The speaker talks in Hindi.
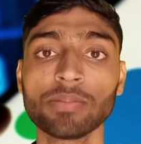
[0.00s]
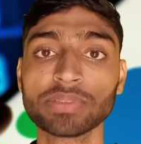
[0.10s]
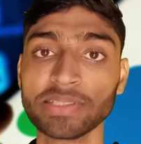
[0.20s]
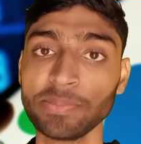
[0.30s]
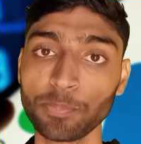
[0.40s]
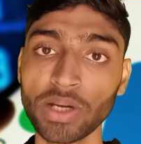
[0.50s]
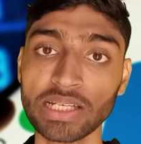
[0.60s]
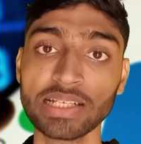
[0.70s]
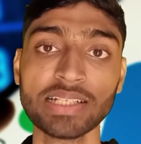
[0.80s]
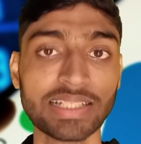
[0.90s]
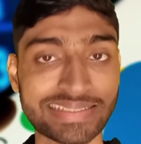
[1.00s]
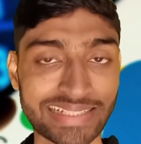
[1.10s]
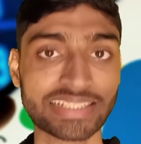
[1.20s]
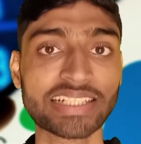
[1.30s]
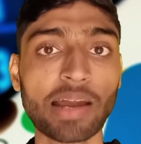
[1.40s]
एकदम सिंपल है
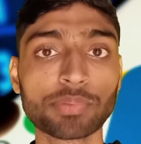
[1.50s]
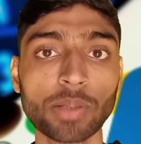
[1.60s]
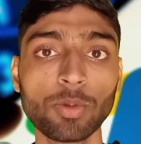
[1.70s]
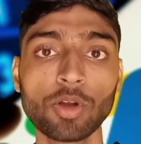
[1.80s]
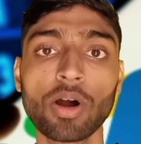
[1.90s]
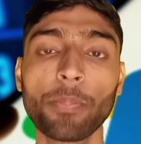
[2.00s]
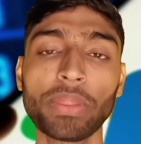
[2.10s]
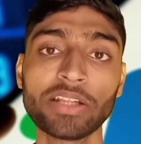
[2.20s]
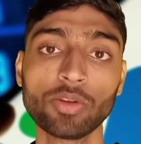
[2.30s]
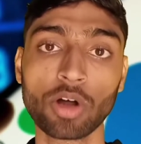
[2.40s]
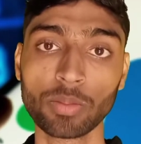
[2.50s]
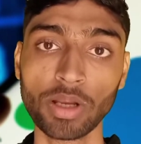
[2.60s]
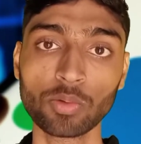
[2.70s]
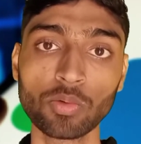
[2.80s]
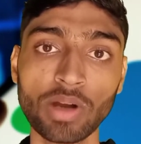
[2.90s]
जैसे आप सभी लोग अपना
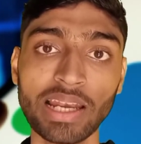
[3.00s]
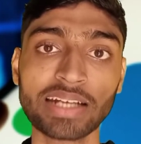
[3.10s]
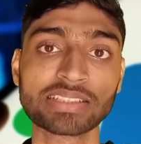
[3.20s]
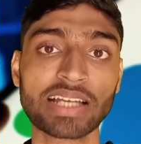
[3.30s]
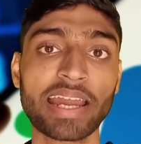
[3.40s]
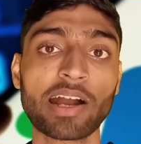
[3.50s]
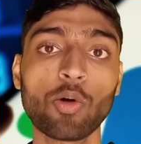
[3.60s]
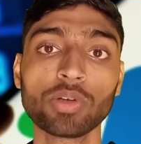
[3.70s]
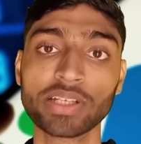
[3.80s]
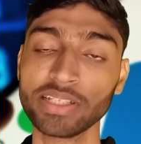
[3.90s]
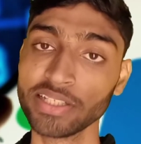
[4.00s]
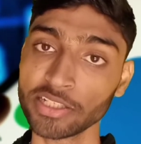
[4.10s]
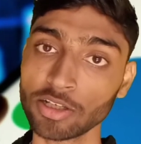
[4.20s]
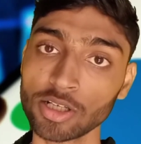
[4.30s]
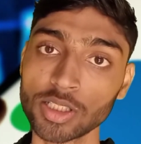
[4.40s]
नॉर्मल गूगल एड्स का अकाउंट
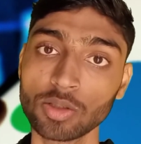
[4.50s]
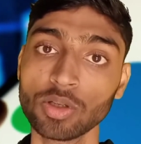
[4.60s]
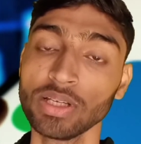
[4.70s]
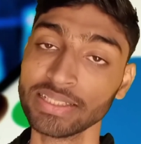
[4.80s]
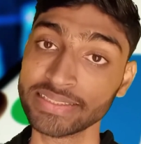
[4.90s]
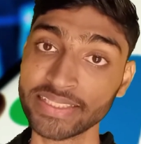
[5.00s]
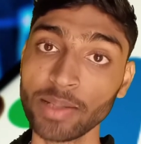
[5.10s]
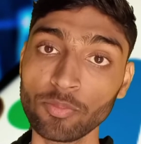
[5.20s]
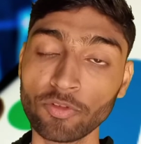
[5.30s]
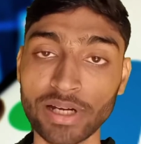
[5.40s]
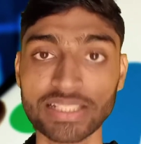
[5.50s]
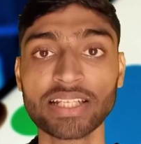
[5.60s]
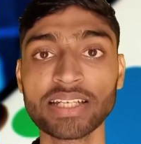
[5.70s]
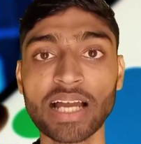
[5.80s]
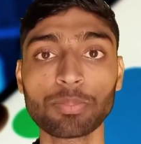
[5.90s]
क्रिएट करते हो सेम
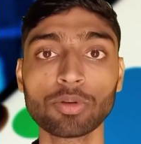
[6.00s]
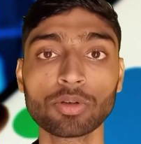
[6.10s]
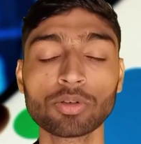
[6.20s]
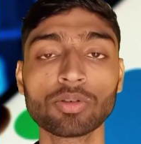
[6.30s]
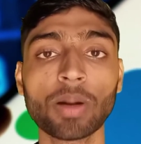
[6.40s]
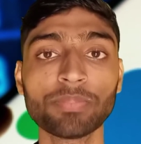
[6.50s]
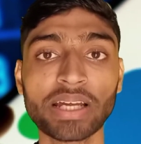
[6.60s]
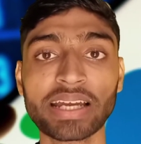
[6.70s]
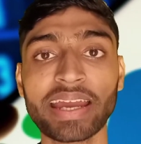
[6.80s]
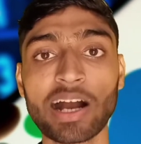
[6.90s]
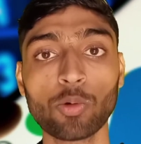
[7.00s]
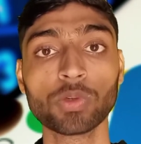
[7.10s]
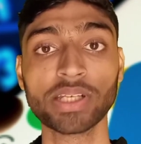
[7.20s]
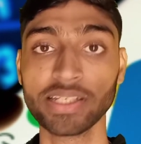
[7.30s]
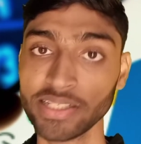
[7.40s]
वैसे ही आप लोगों को अपना
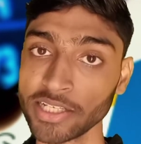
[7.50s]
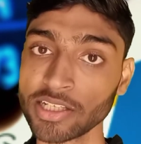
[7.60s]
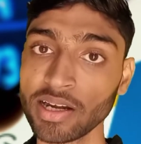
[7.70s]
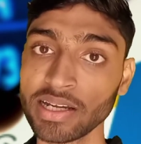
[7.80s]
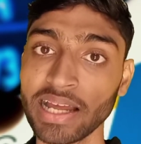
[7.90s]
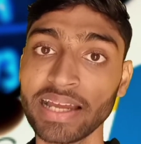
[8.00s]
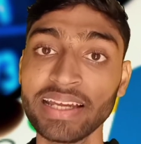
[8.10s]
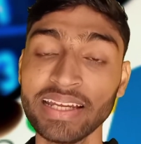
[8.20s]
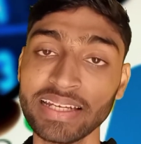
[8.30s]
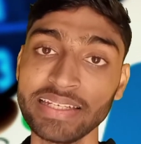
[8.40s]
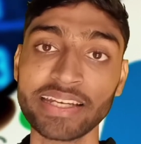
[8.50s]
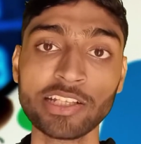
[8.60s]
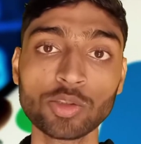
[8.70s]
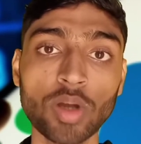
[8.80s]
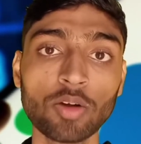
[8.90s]
अकाउंट क्रिएट करना है
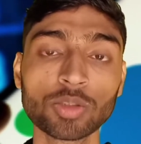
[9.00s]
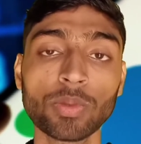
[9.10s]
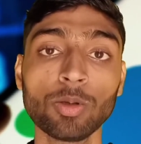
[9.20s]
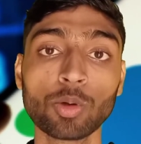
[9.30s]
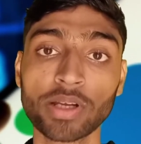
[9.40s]
लेकिन जो है उसमें